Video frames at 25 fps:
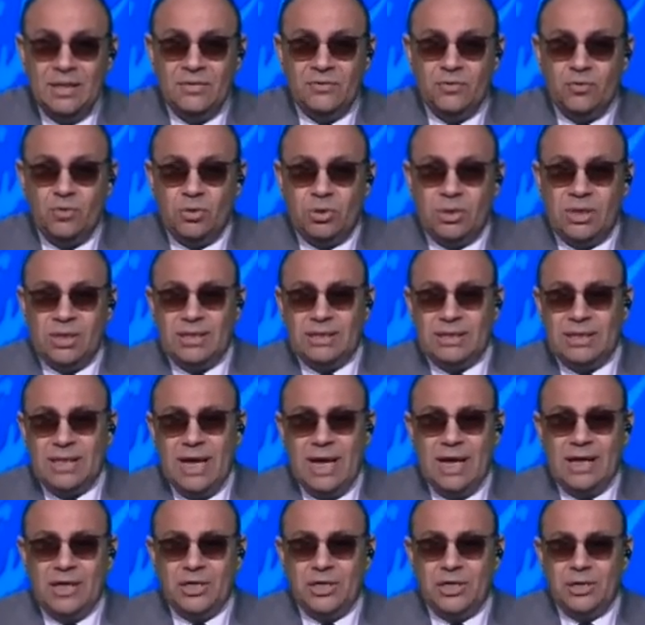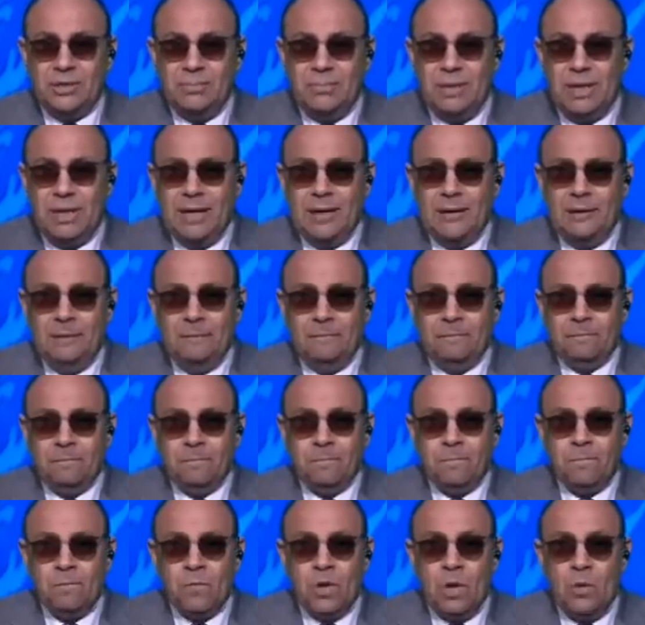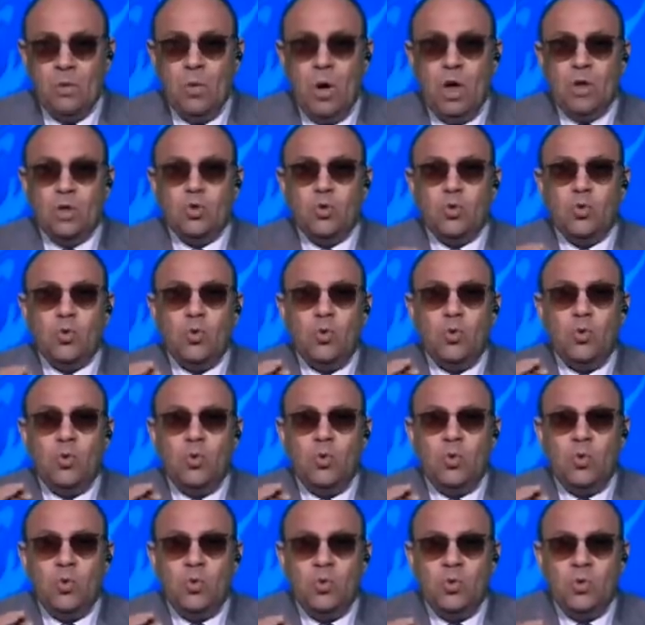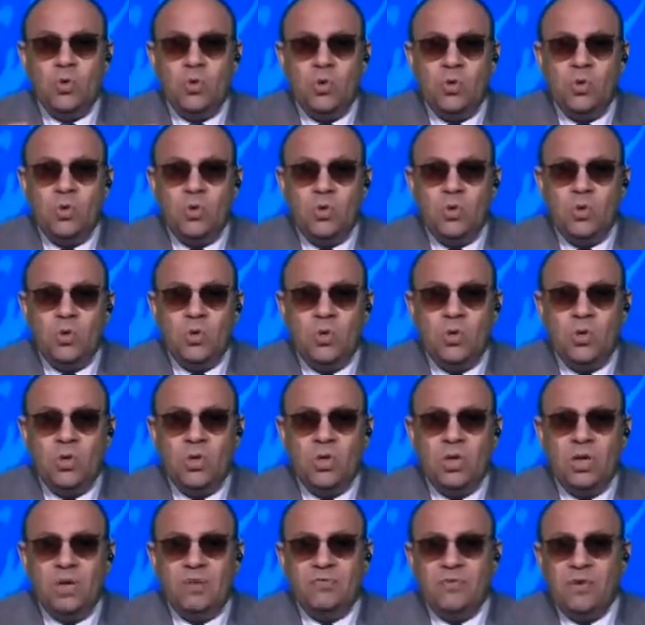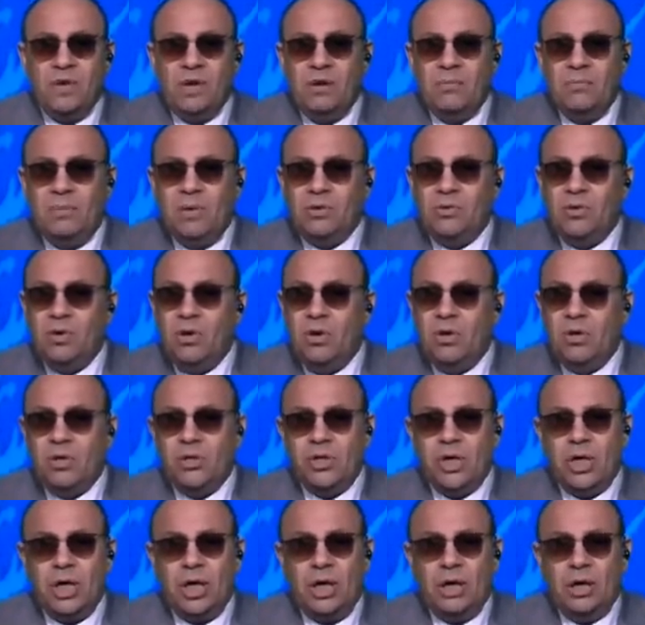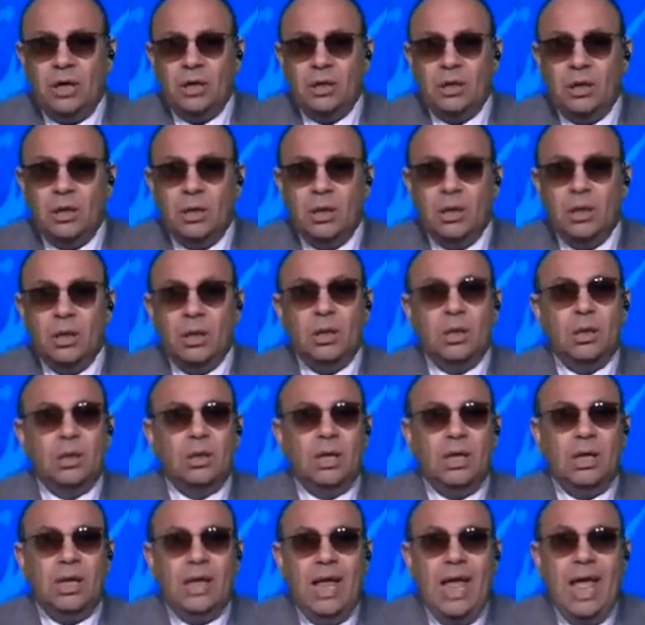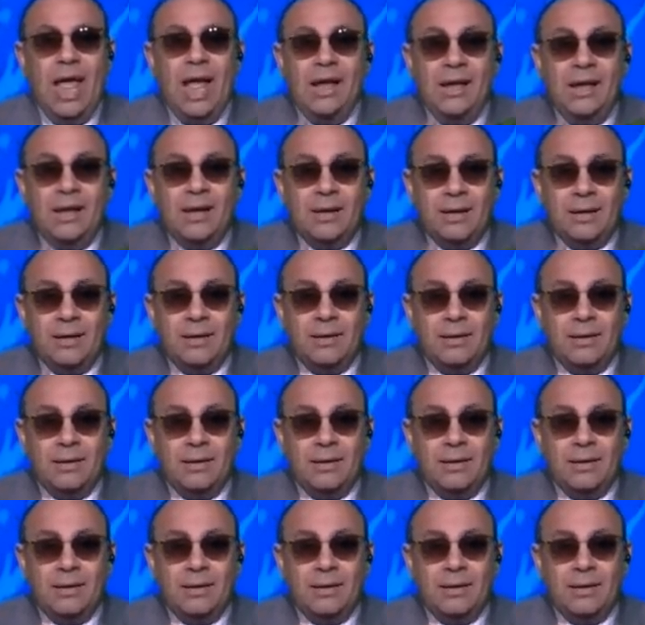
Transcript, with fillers: سوره النساء على الشمال واهجروهن في المضاجع الهجر